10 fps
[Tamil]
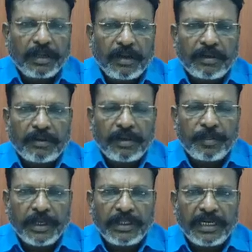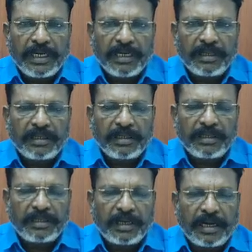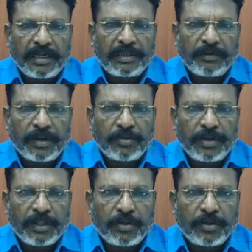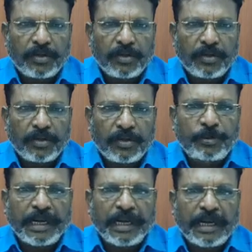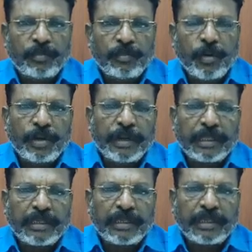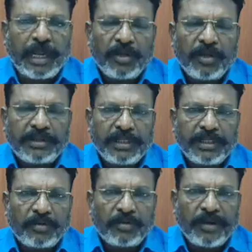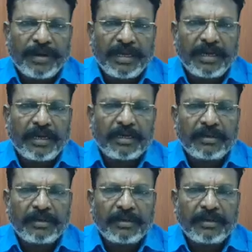அவரவர் பகுதிகளிலிருந்து அழைத்து வரக்கூடிய பொதுமக்களின் போக்குவரத்துக்கு இடையூறு செய்யக்கூடிய வகையில்